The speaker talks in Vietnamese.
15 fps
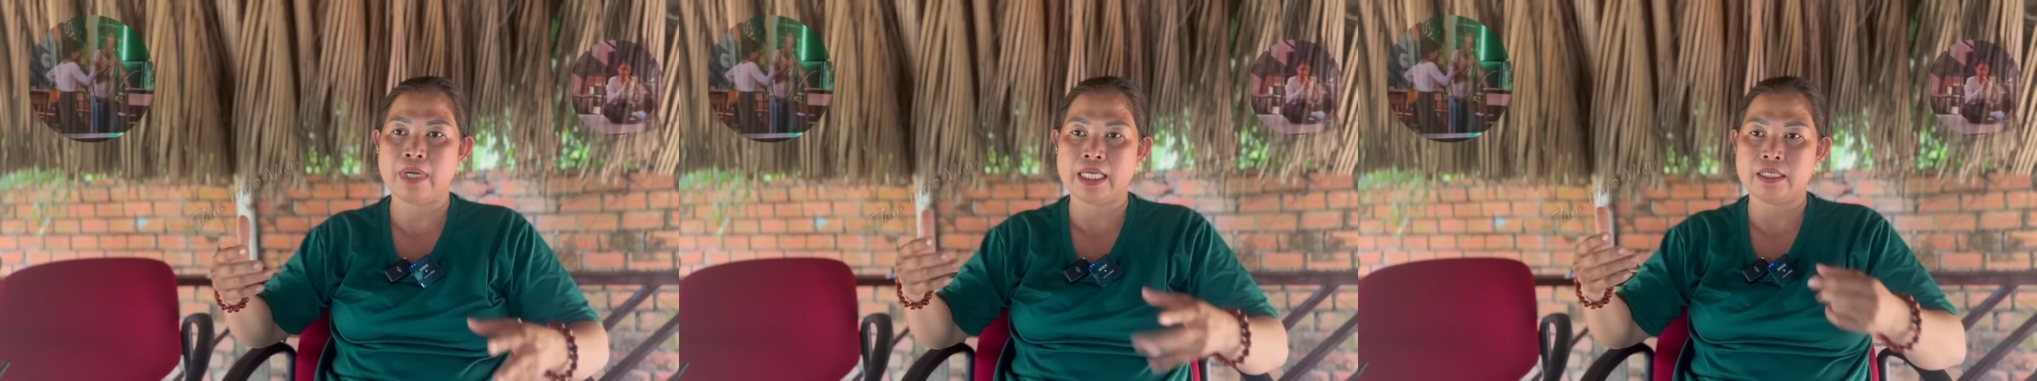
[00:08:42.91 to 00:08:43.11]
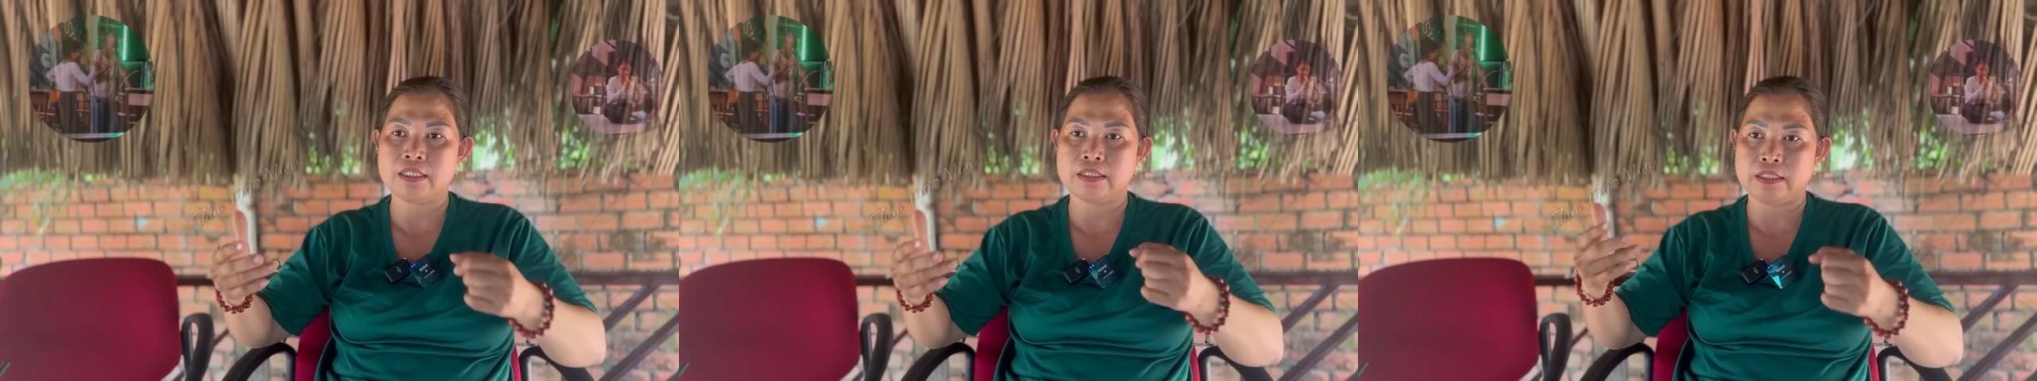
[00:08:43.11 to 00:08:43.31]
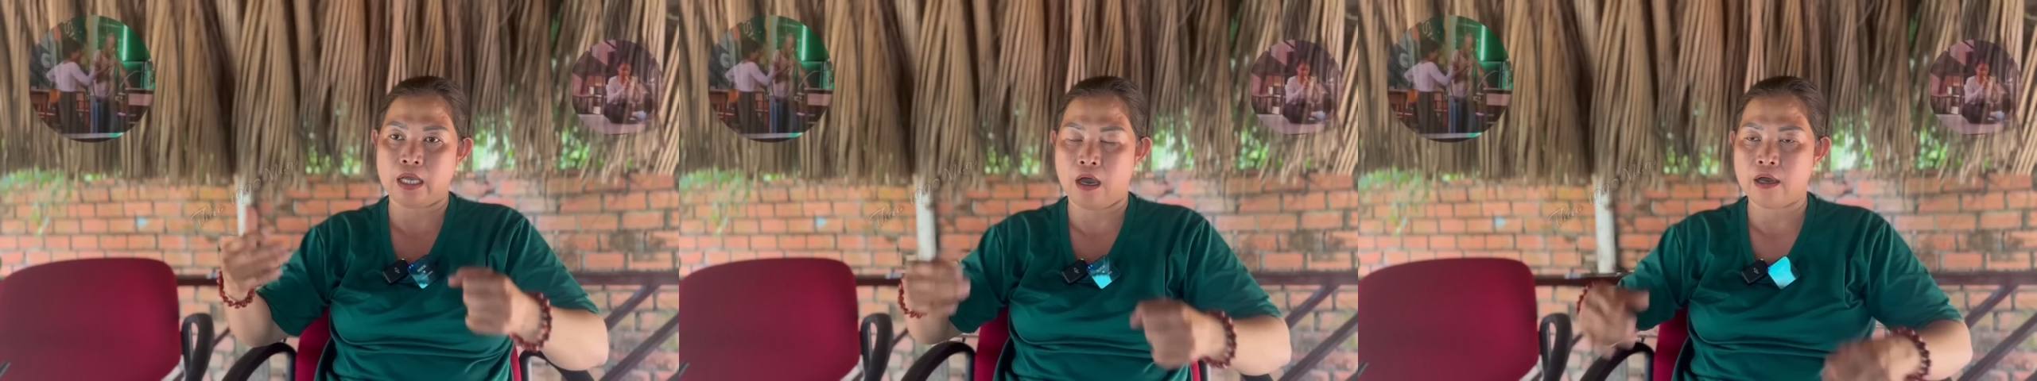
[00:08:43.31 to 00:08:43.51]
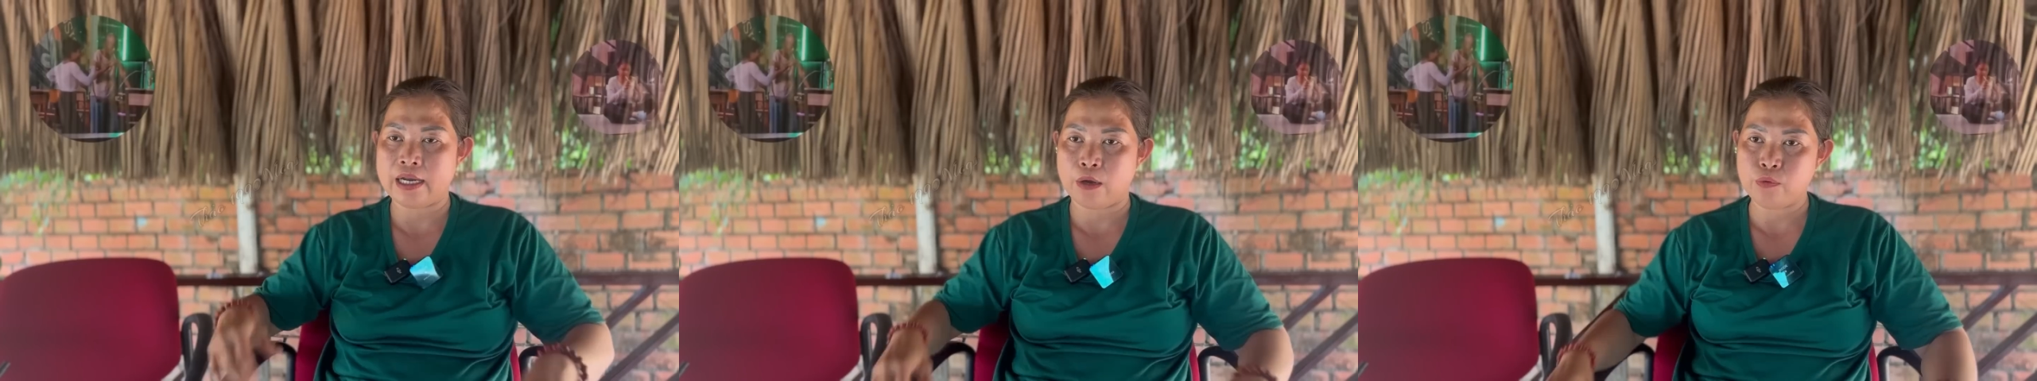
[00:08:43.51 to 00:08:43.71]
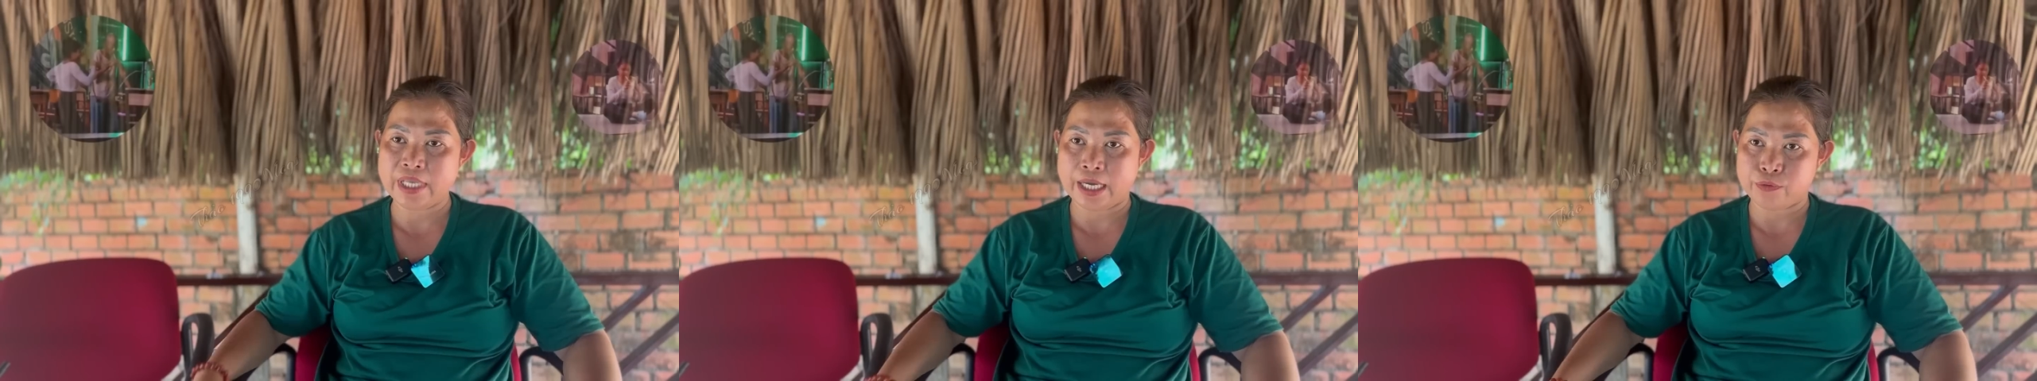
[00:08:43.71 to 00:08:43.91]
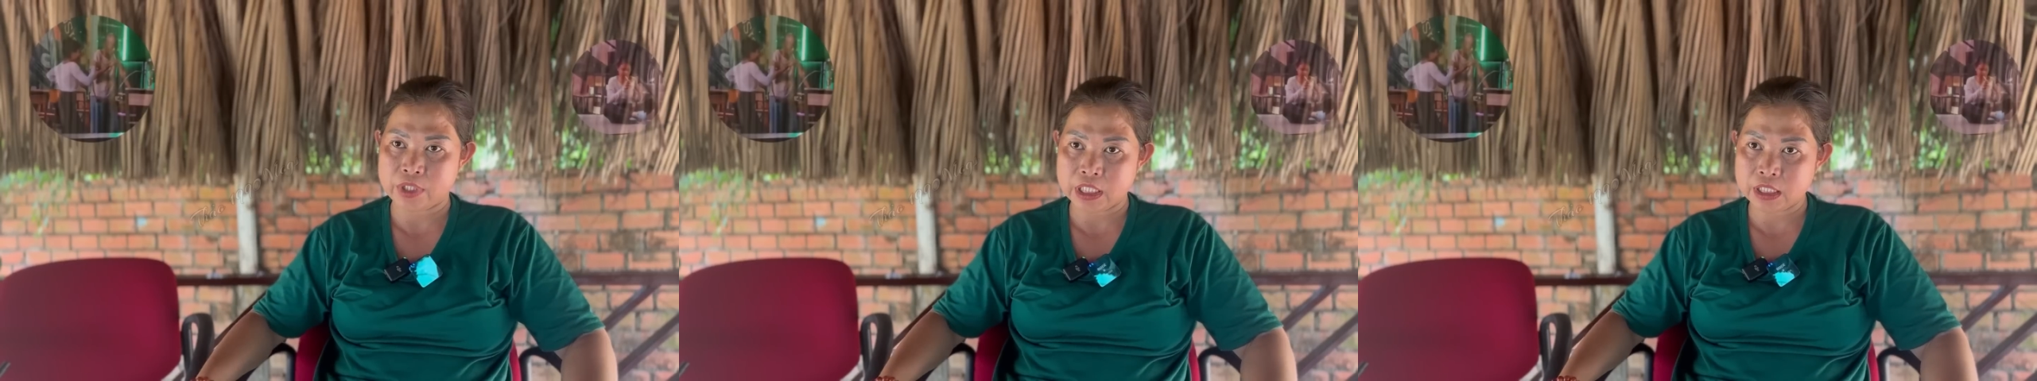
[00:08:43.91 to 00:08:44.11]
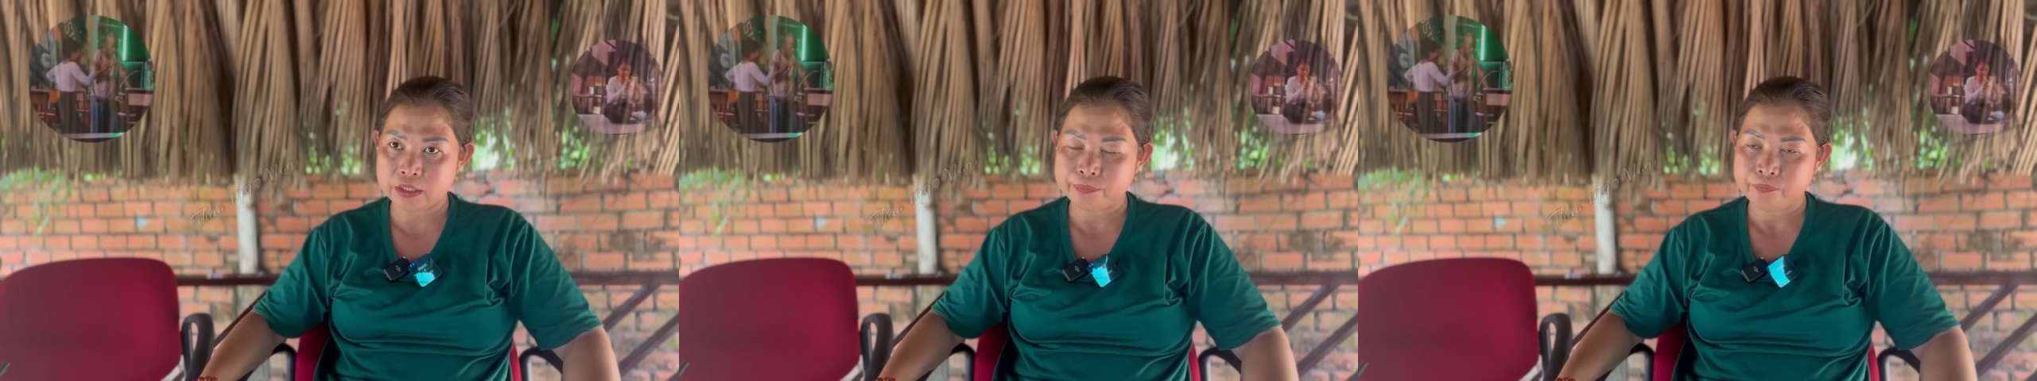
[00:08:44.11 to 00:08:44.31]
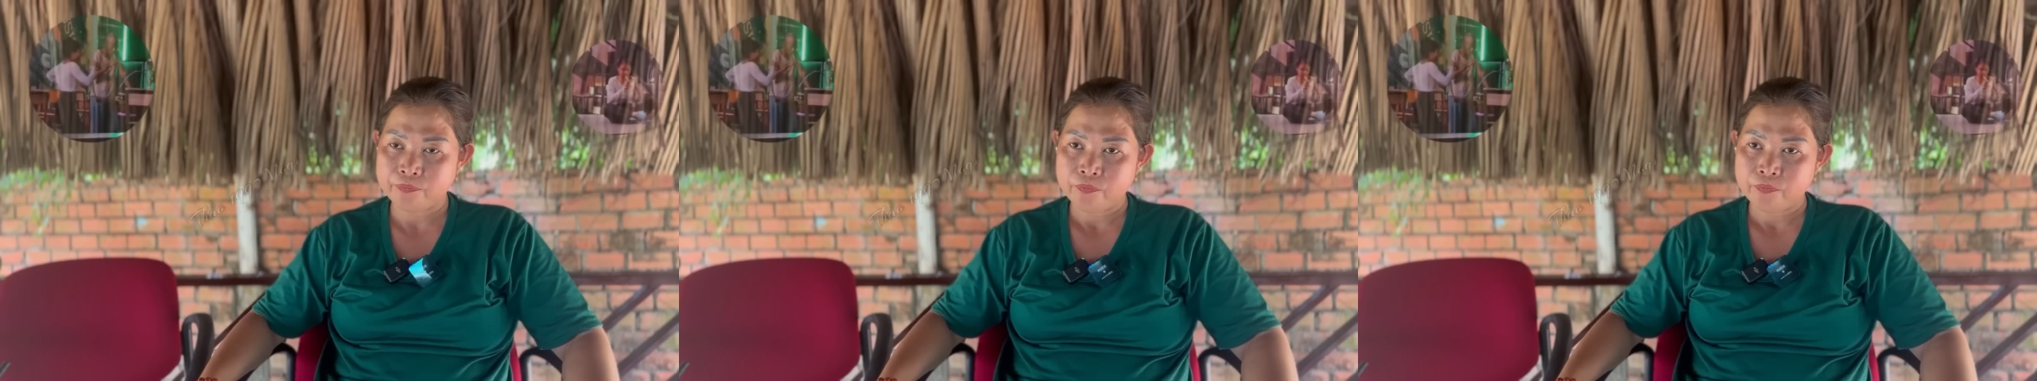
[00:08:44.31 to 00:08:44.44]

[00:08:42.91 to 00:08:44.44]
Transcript: ma dương nhỏ đấu nhau trước